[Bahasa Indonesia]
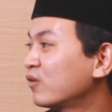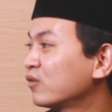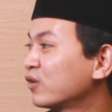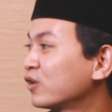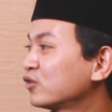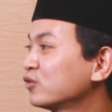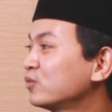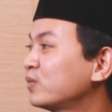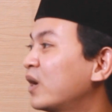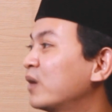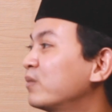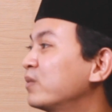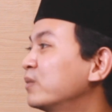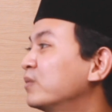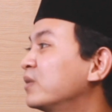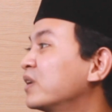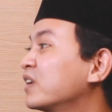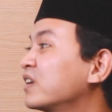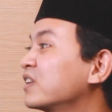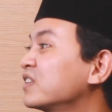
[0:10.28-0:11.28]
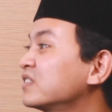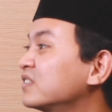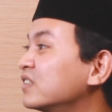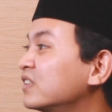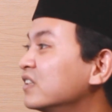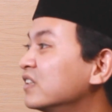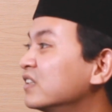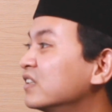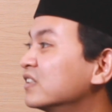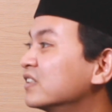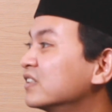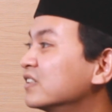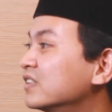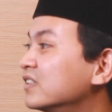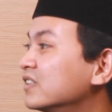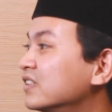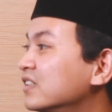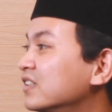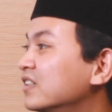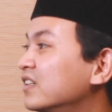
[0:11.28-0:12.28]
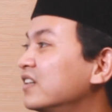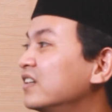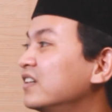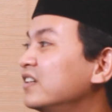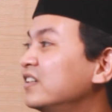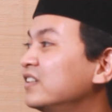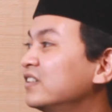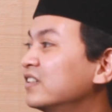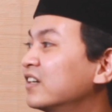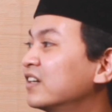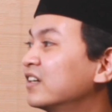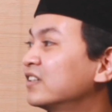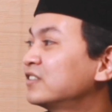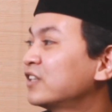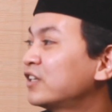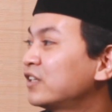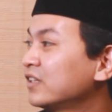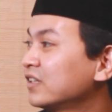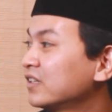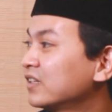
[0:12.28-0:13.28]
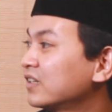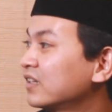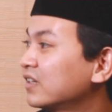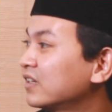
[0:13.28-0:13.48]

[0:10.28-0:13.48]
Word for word: Allah itu maha pemberi rizki. Oh. Iya. Tapi jadi anda